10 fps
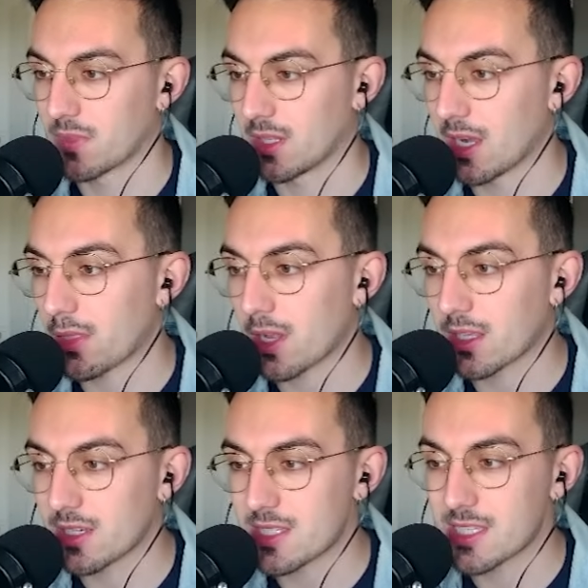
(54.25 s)
Lethal
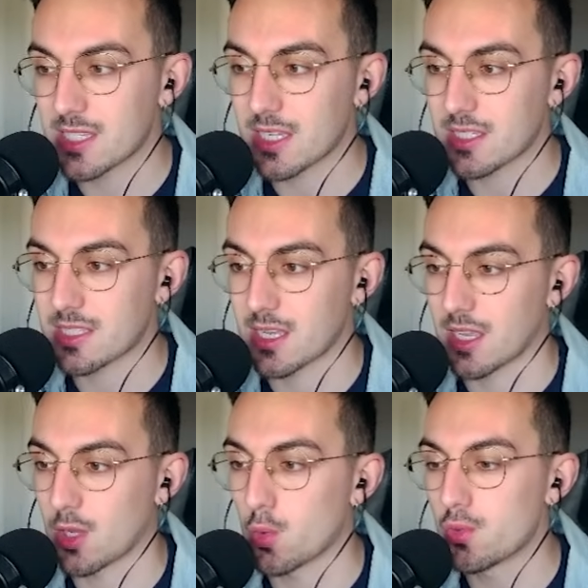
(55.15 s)
Crisis es
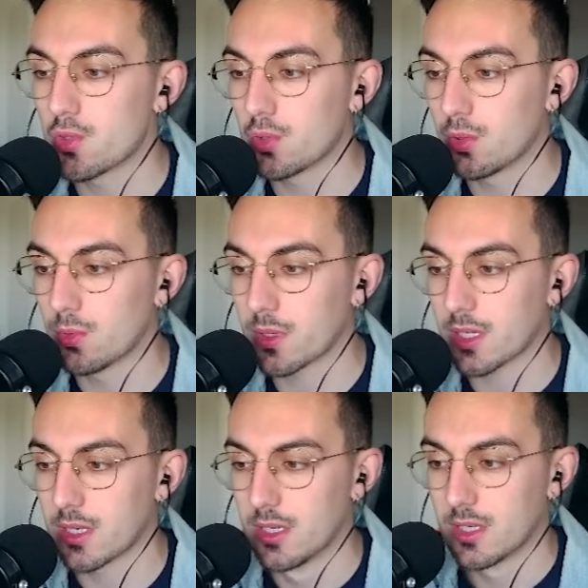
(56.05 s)
un
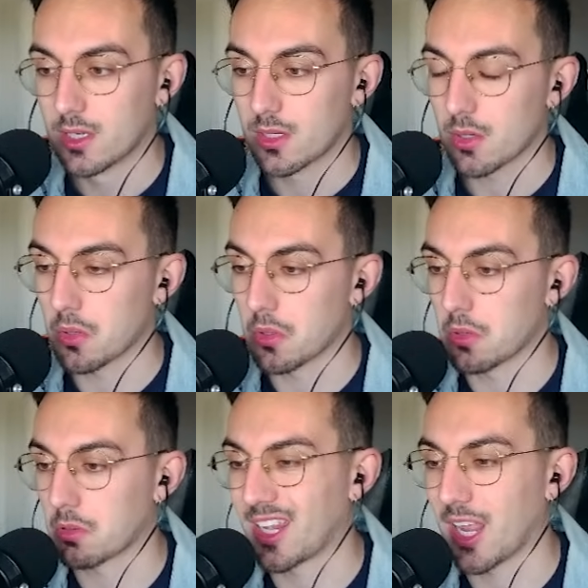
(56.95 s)
youtuber
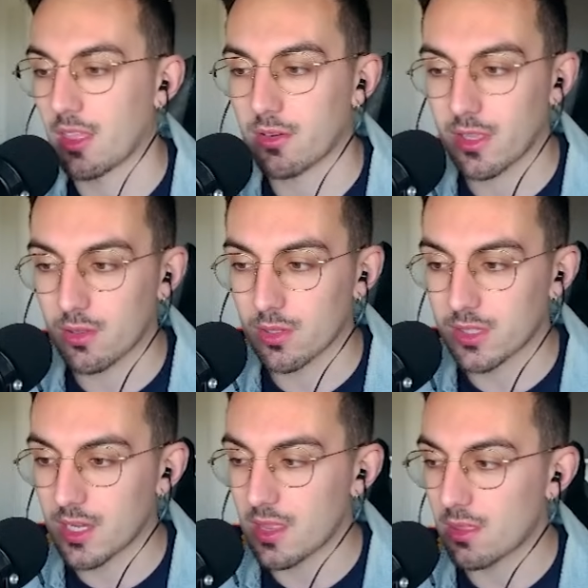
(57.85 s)
o creador de
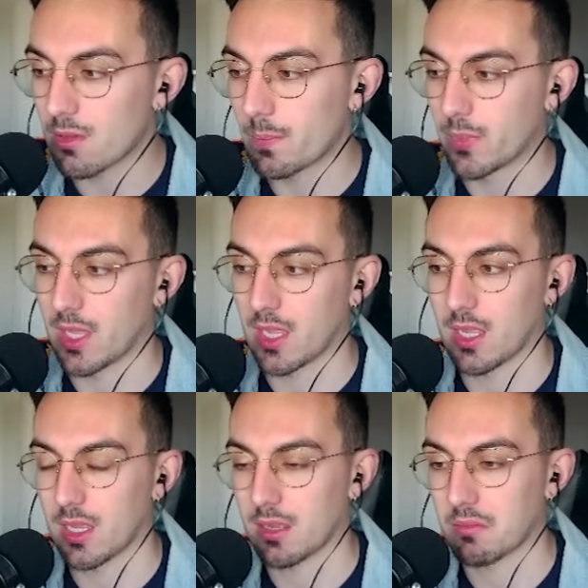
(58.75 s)
contenido
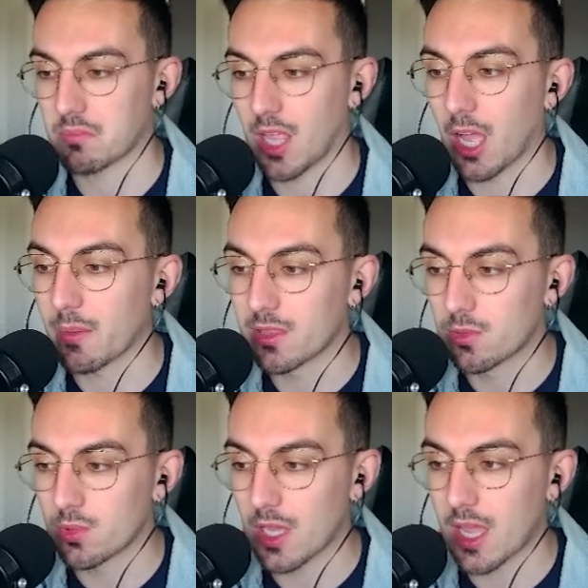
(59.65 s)
de
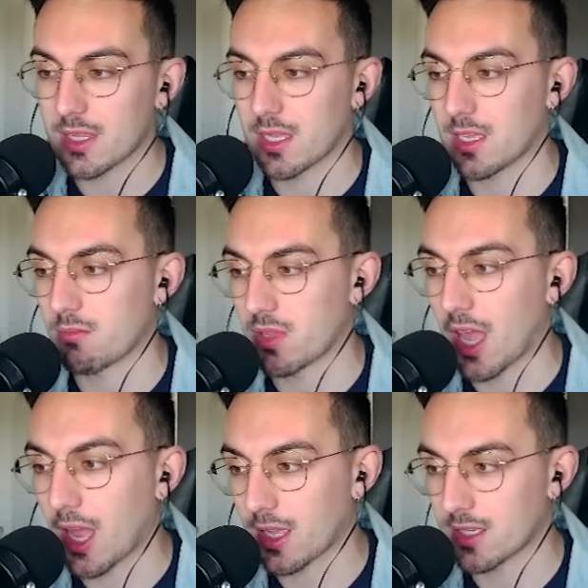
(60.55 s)
aventura, de
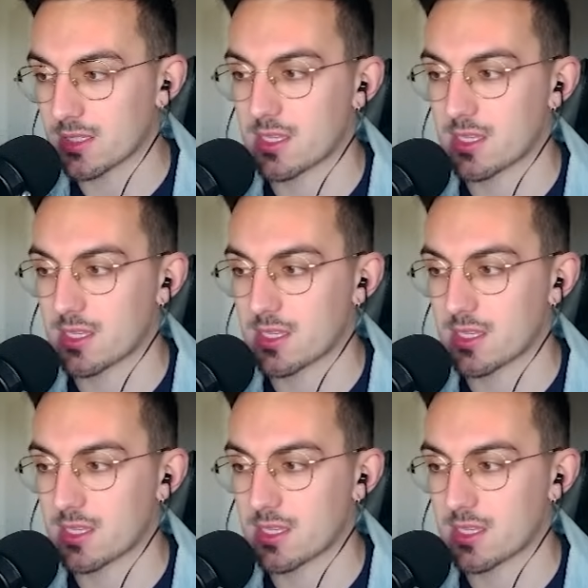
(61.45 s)
viajes,